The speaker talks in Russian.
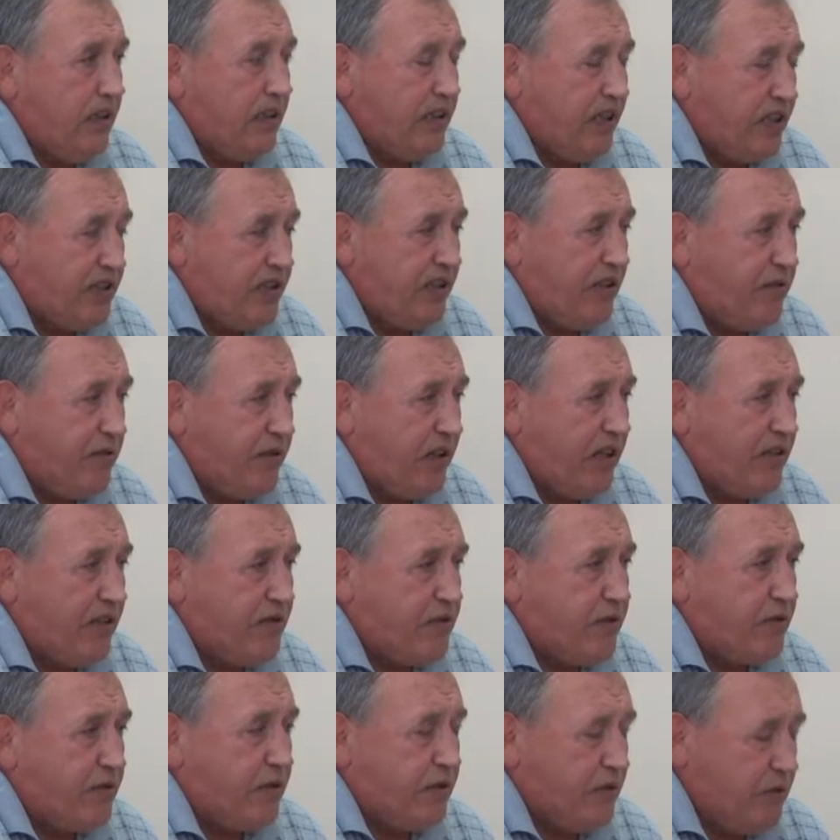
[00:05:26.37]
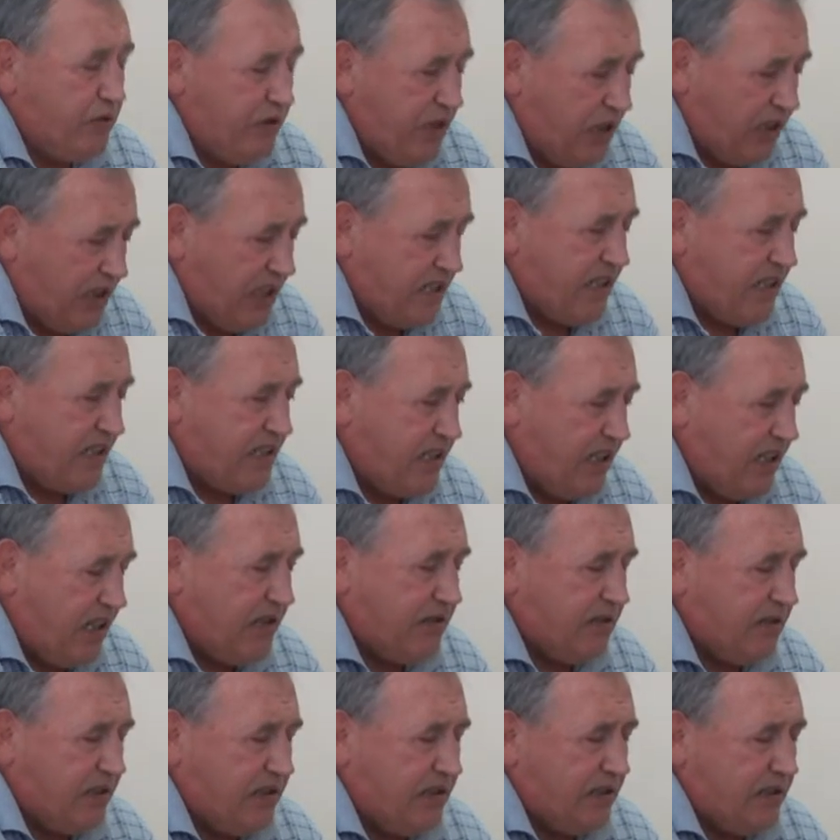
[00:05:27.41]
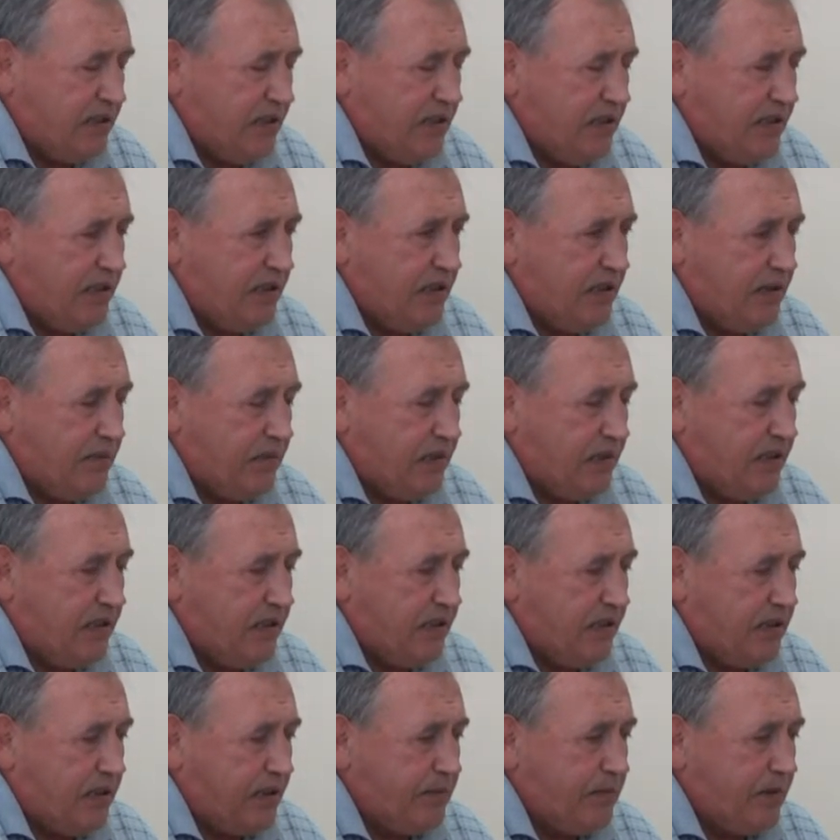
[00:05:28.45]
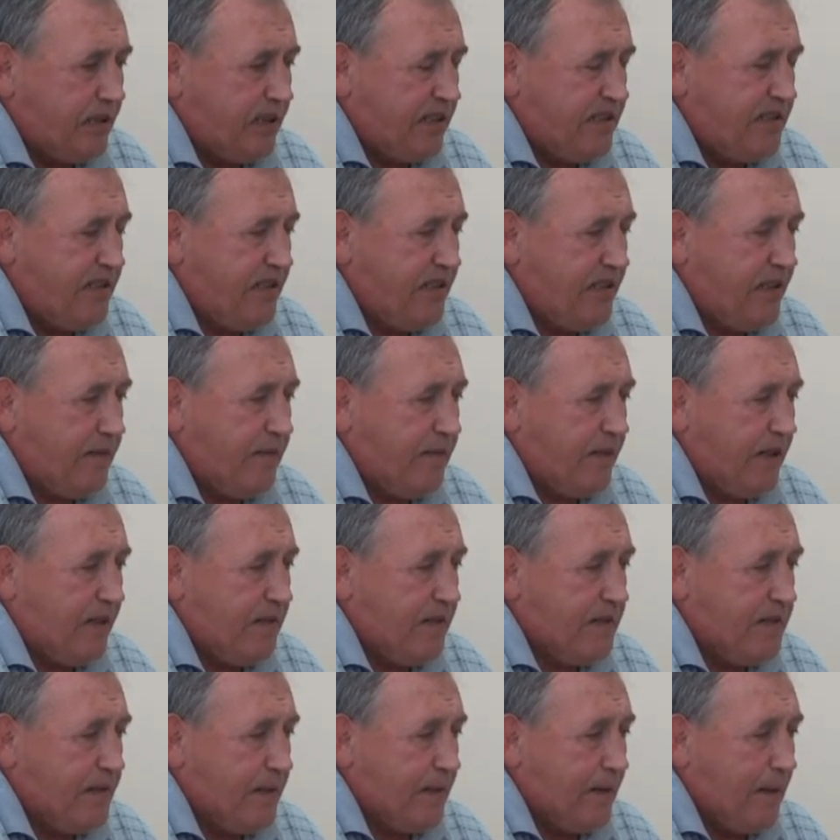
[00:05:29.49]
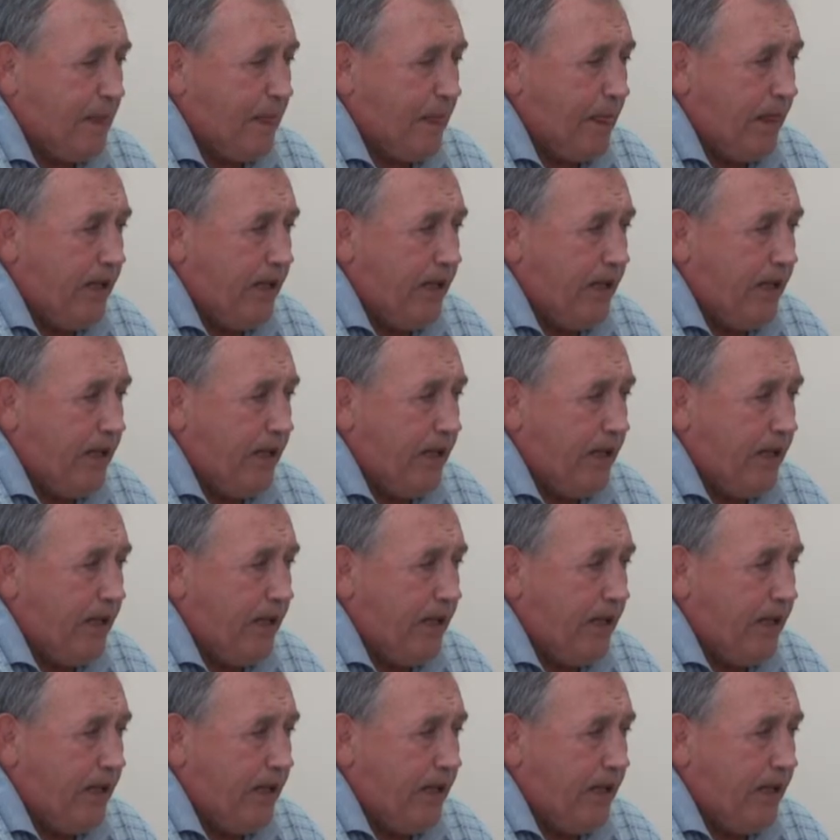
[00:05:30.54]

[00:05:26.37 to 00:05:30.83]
Даже на Францию. Ну, я Казахстан, э, мы это самое, Россия, Франция.